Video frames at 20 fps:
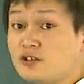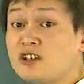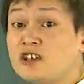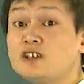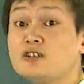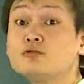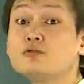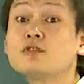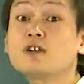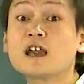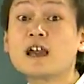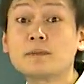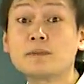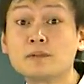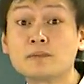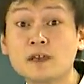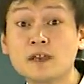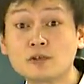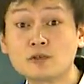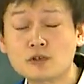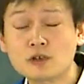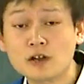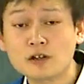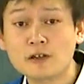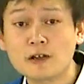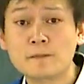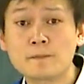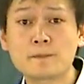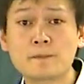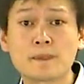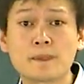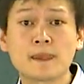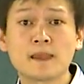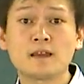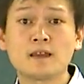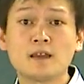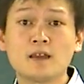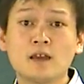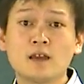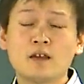低于海平面多少呢？嗯，
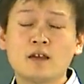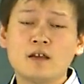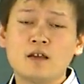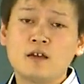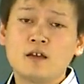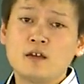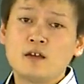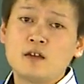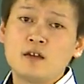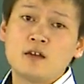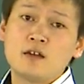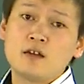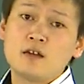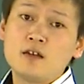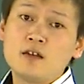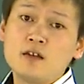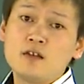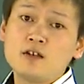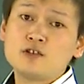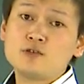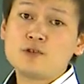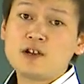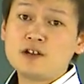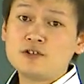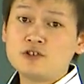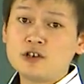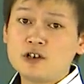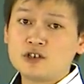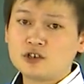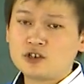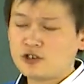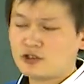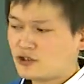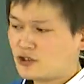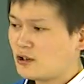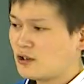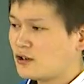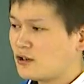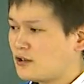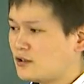一百五十米。呃，虽然这儿涉及
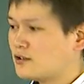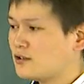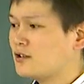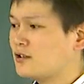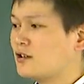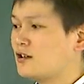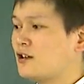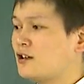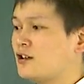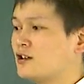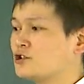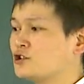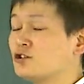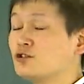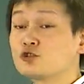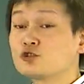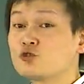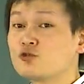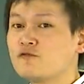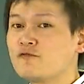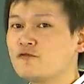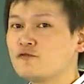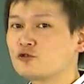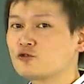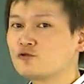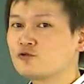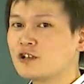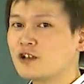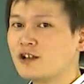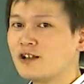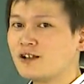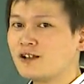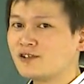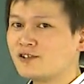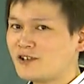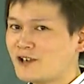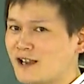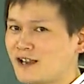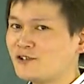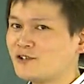到了一个正数、负数的
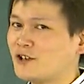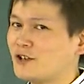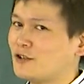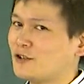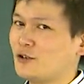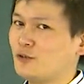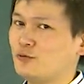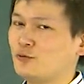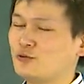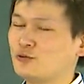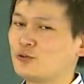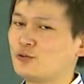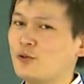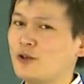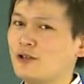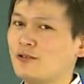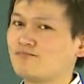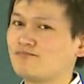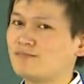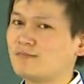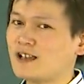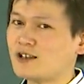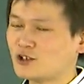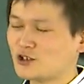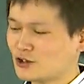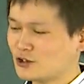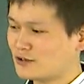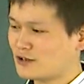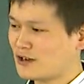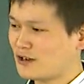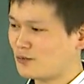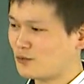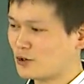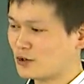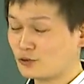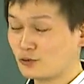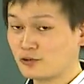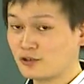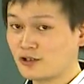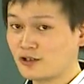加减的运算，但是呢，
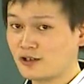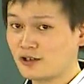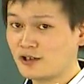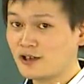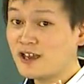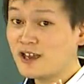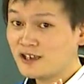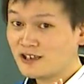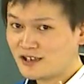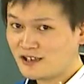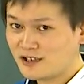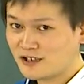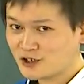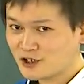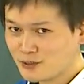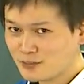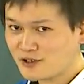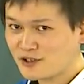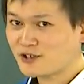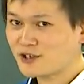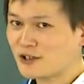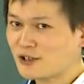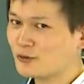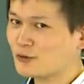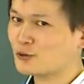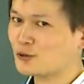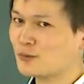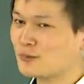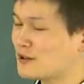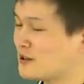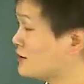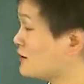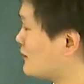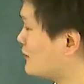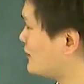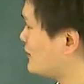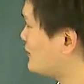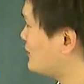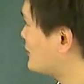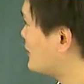我觉得以视频前同学们的
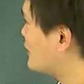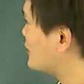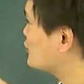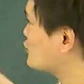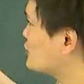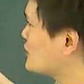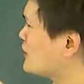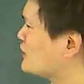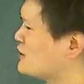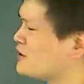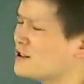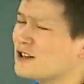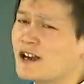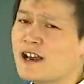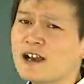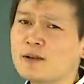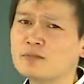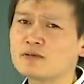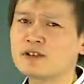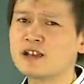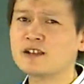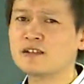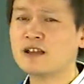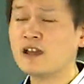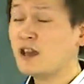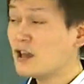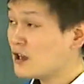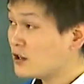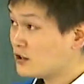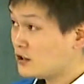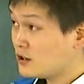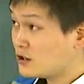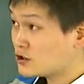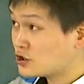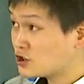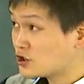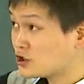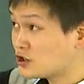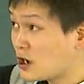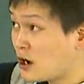能力呢，做这个题应该还不是太难。一个
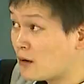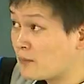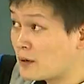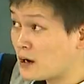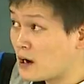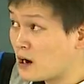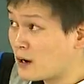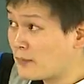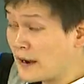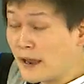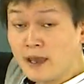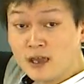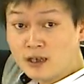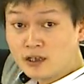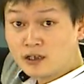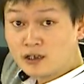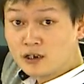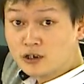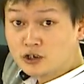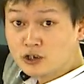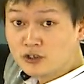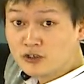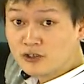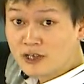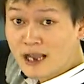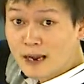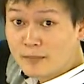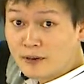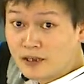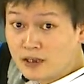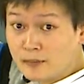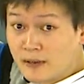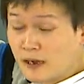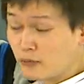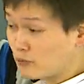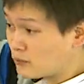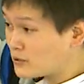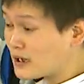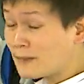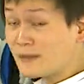是上边二百，一个是下边一百
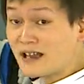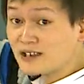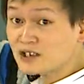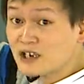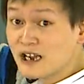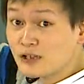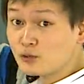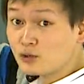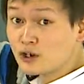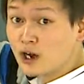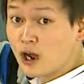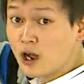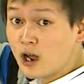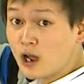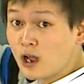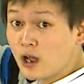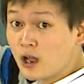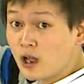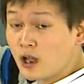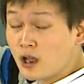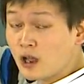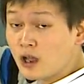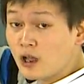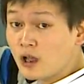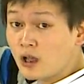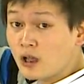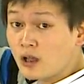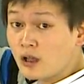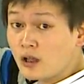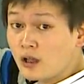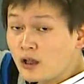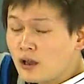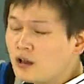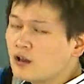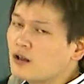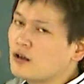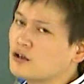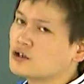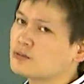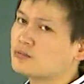五，他们俩差多少？嗯，三百
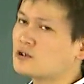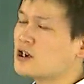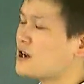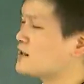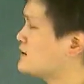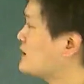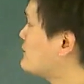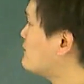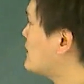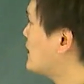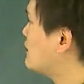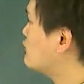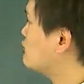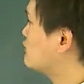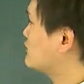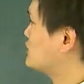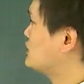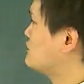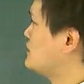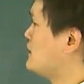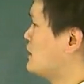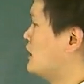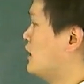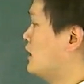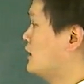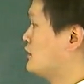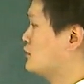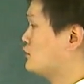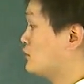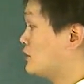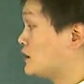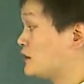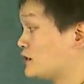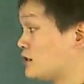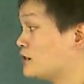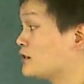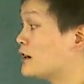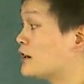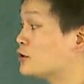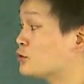五。是不是差三百五十米啊？所以这个题
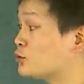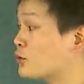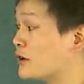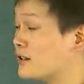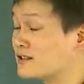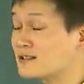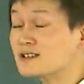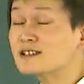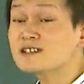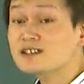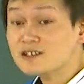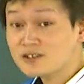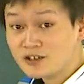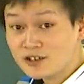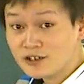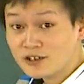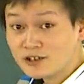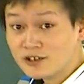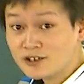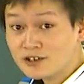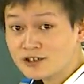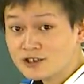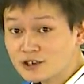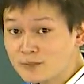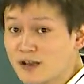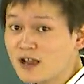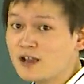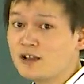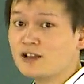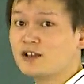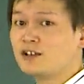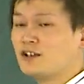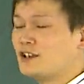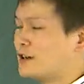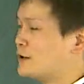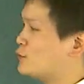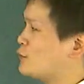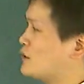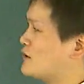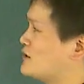应该选。四 D 是吧？应
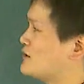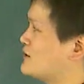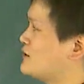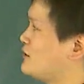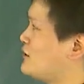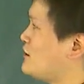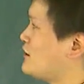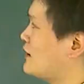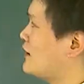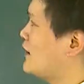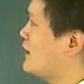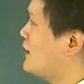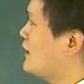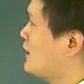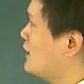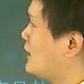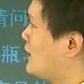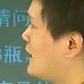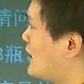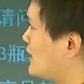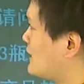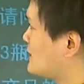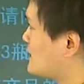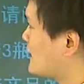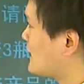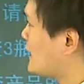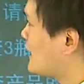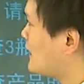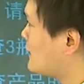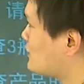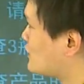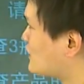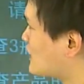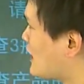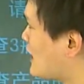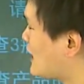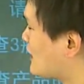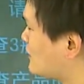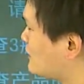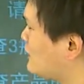该选四 D。来，再看一
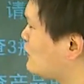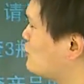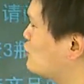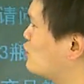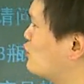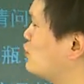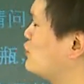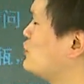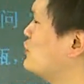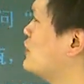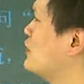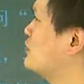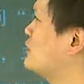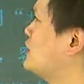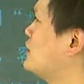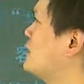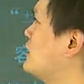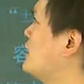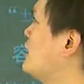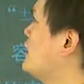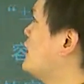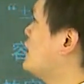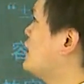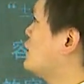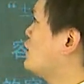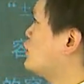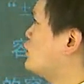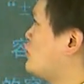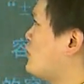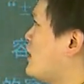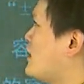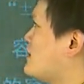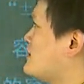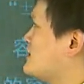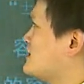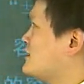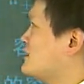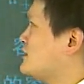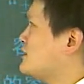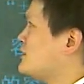下第五小题。学而
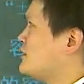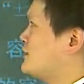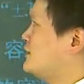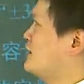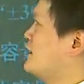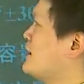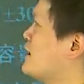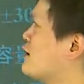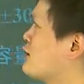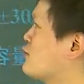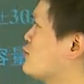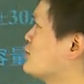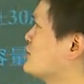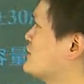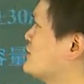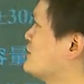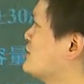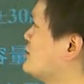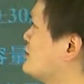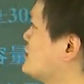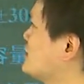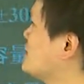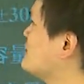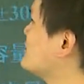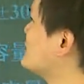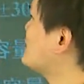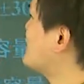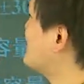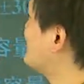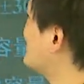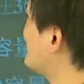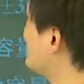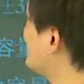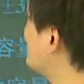思饮料公司生产的